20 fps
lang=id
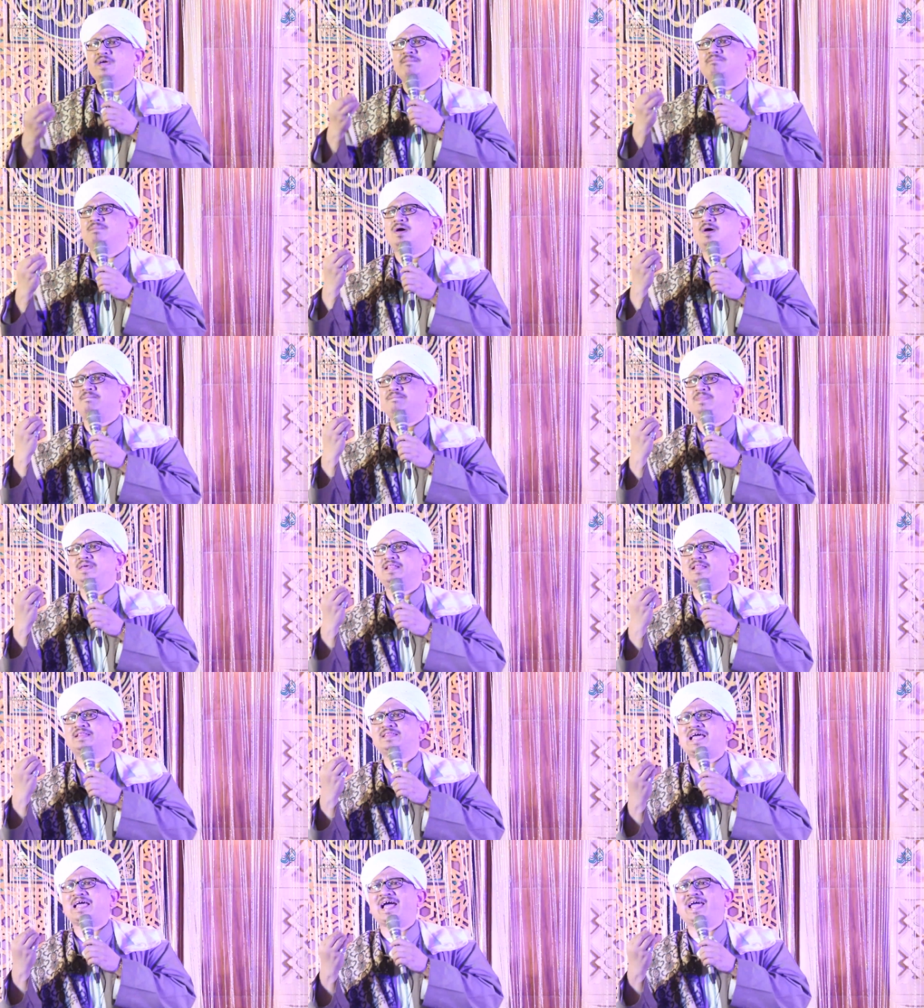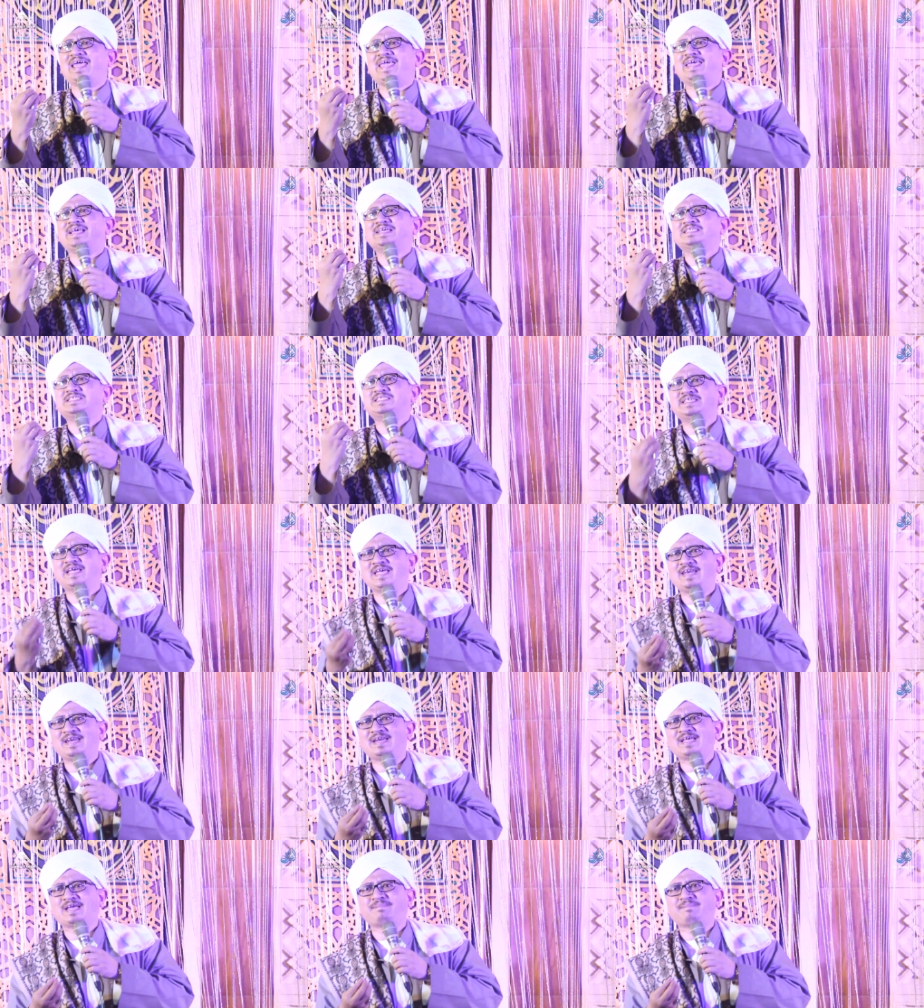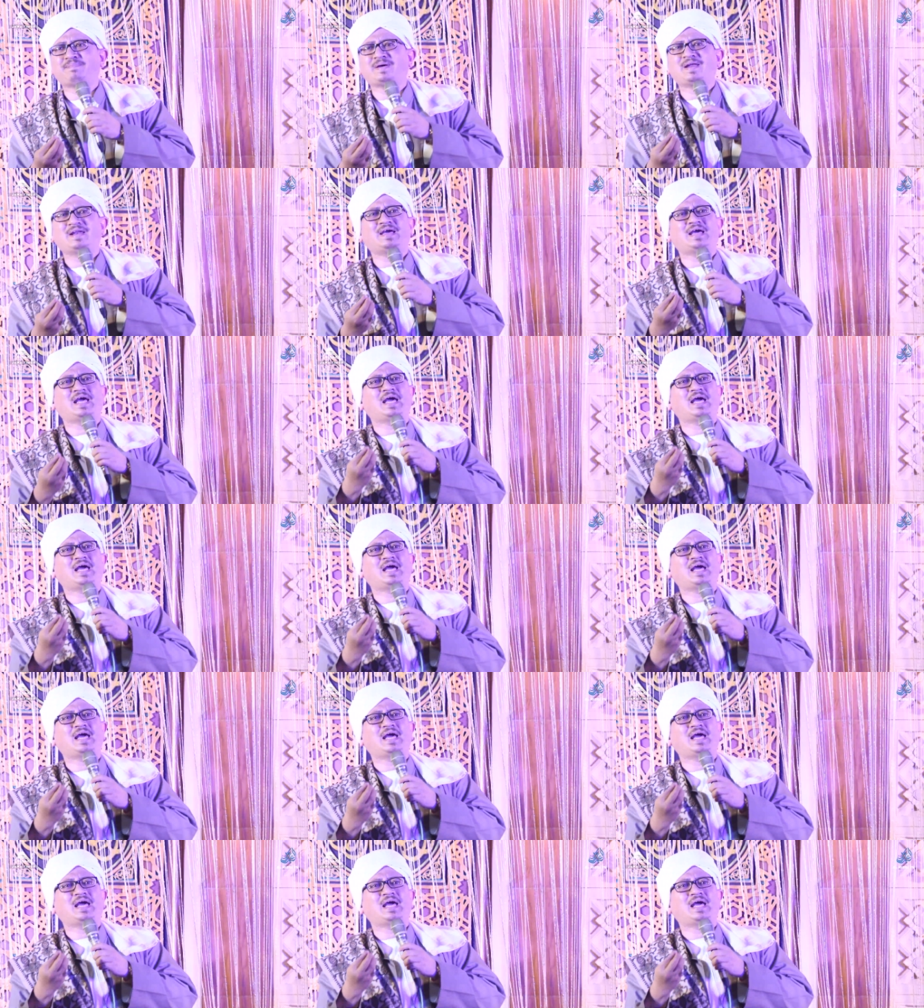meminta nah, izin kepada